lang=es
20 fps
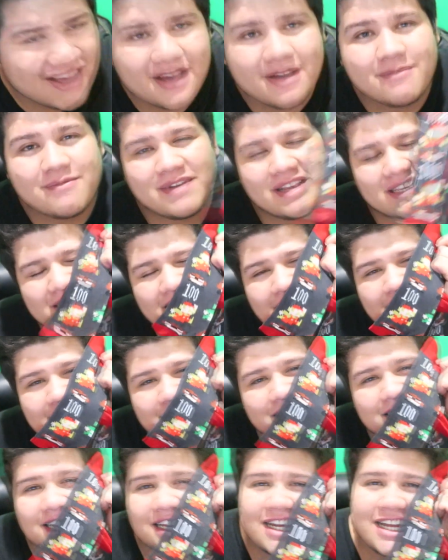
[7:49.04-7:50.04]
mis
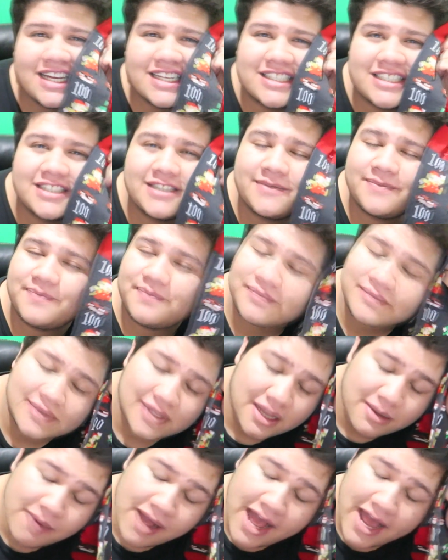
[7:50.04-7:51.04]
calcetines
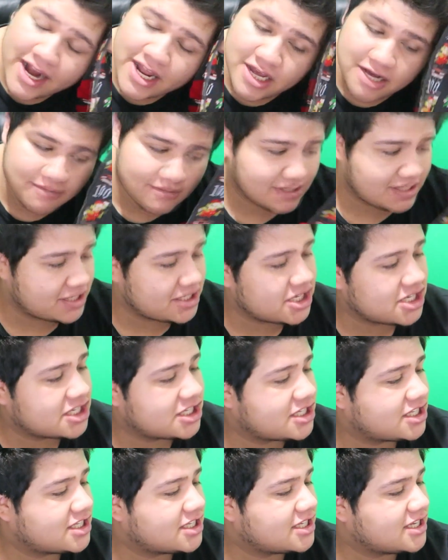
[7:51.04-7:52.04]
de Mario,
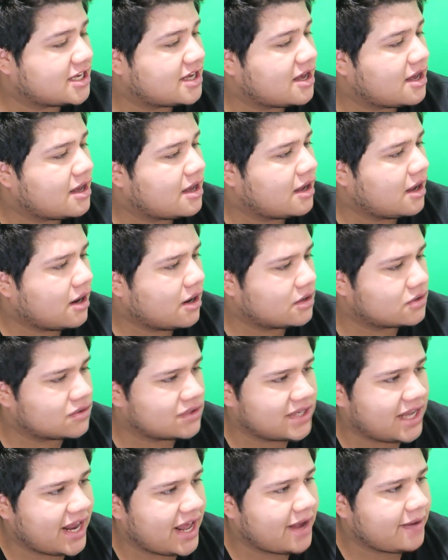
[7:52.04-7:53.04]
muchachos. ¿Los
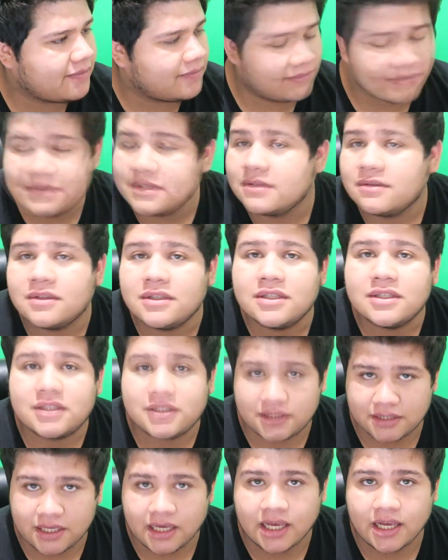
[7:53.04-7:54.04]
usaré?
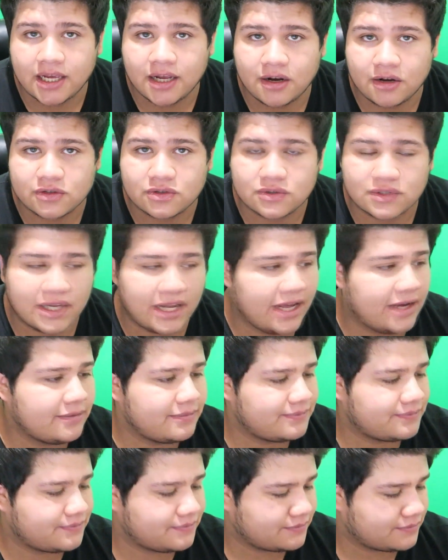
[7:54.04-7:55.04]
Sí, los usaré.
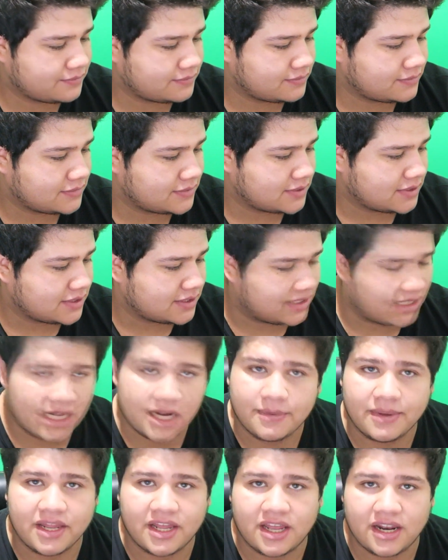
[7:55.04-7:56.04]
¿Seré
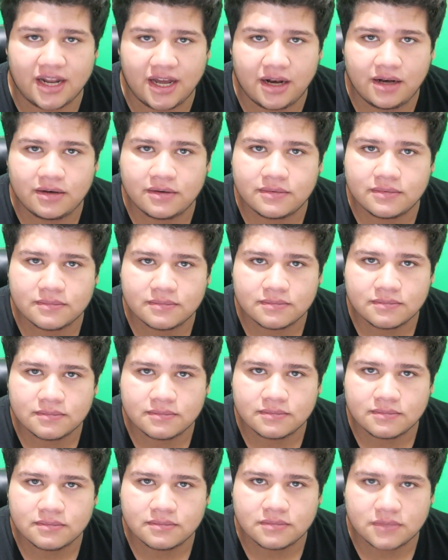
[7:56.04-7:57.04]
virginal?
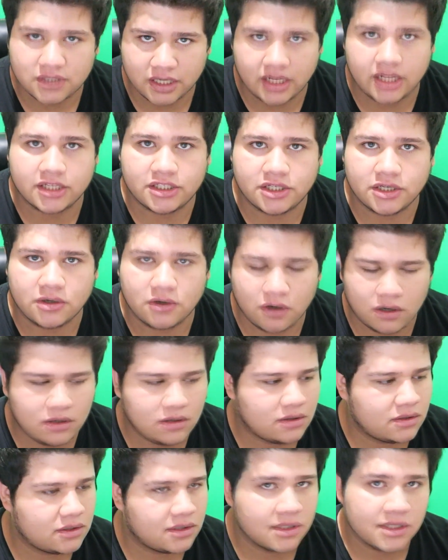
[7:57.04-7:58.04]
seré
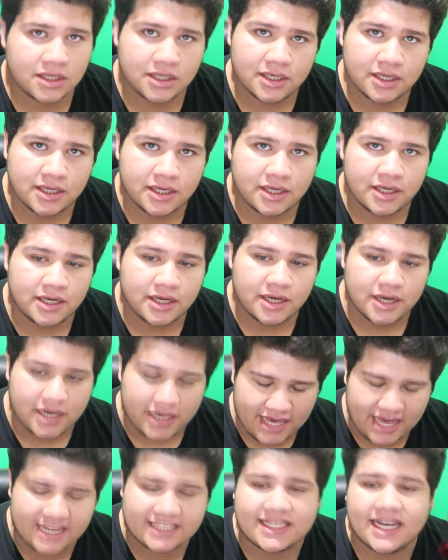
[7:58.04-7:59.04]
chingón.
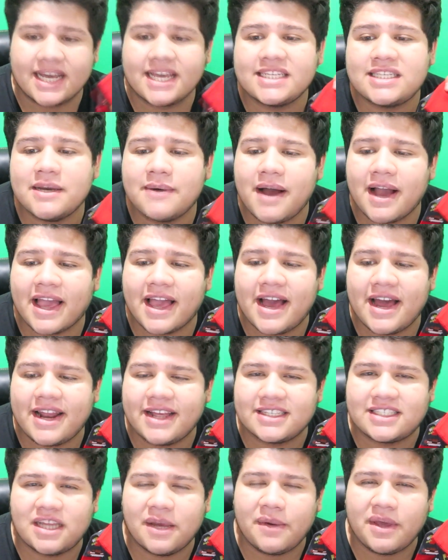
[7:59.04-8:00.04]
Y hasta aquí se va a quedar
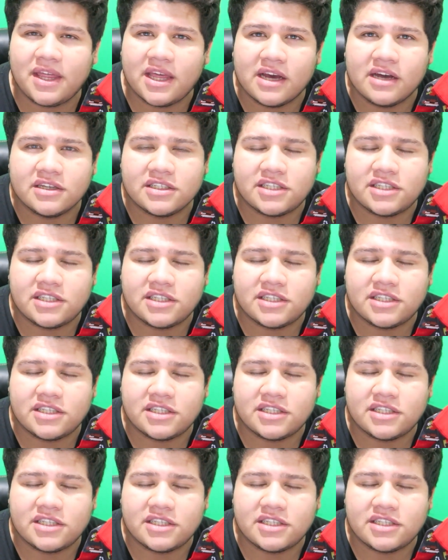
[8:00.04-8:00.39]
este video